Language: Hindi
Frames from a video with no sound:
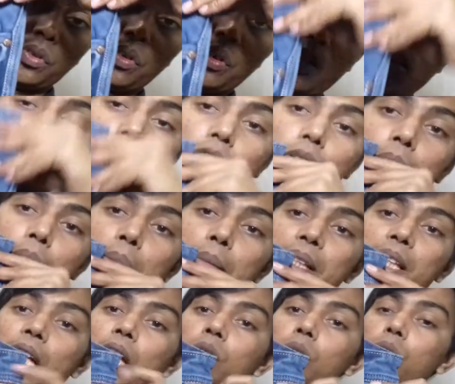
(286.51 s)
और मैं
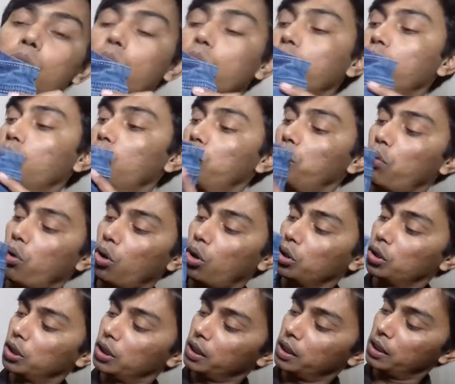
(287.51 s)
बता दूं दोस्तों
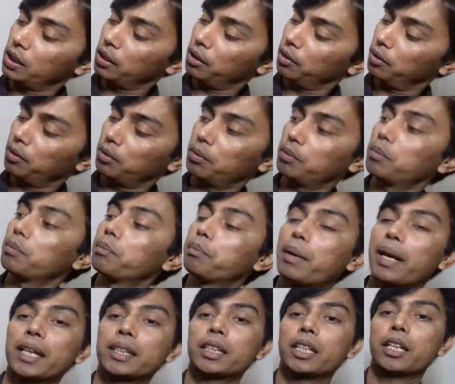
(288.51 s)
बहुत ही
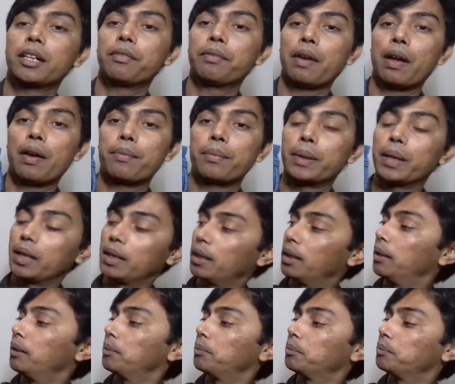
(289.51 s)
बेहतरीन फैब्रिक
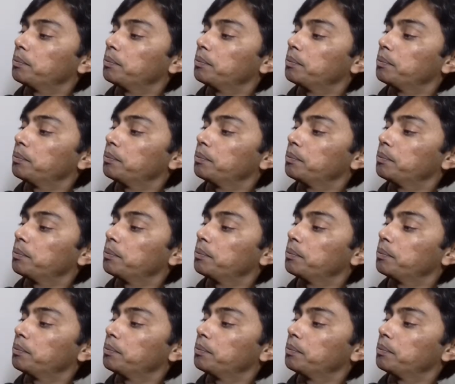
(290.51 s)
है